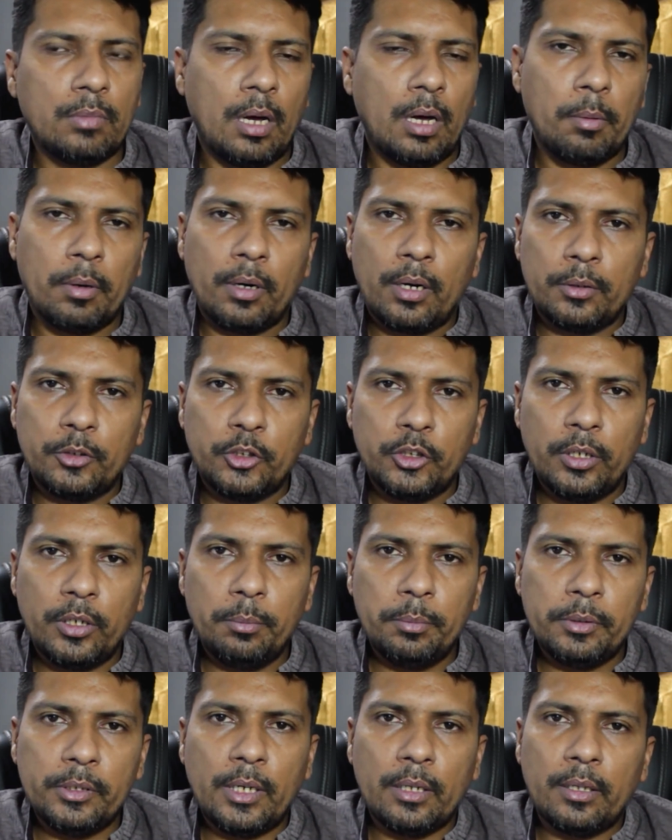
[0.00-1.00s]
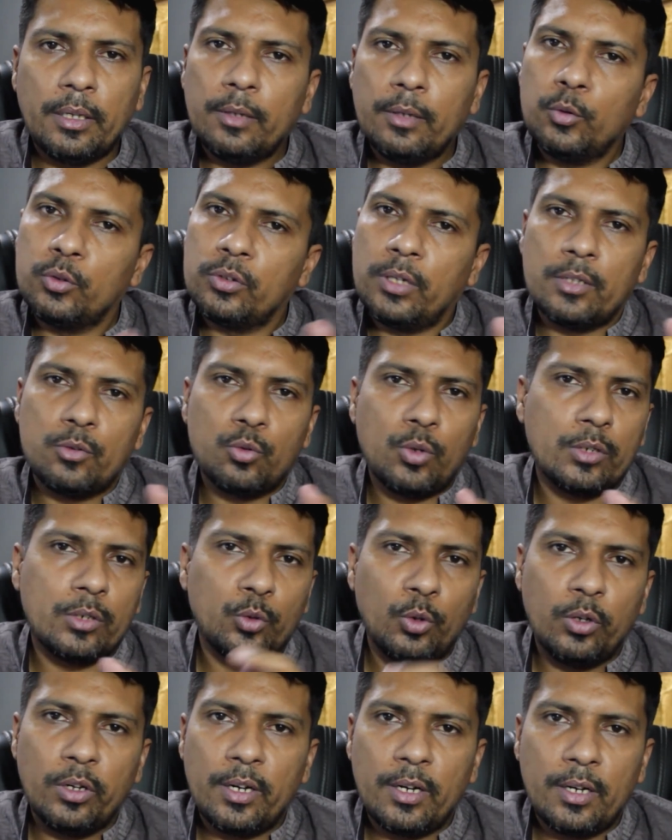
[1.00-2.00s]
आप अगर आप शेयरिंग पे जाते हैं तो वो सात सौ आठ
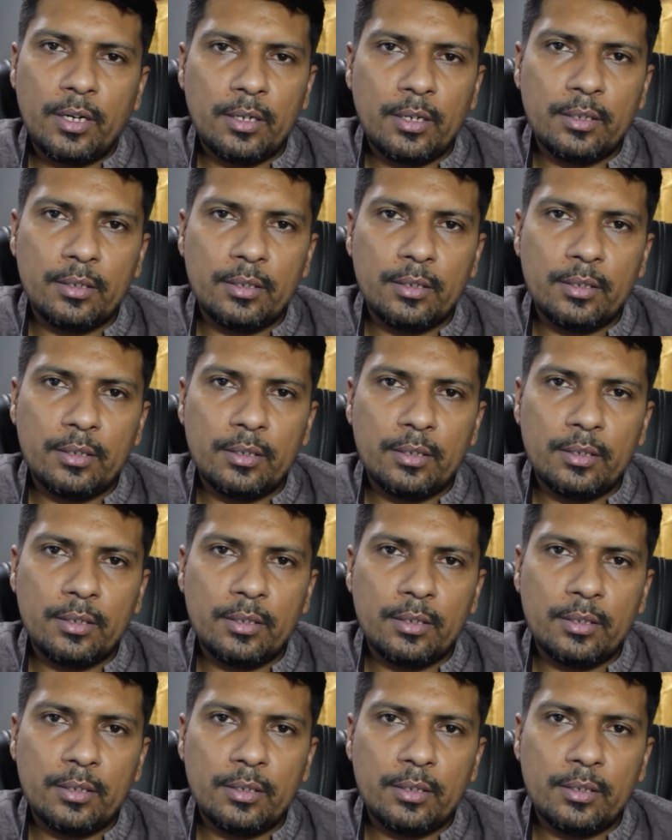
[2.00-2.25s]
सौ लेरा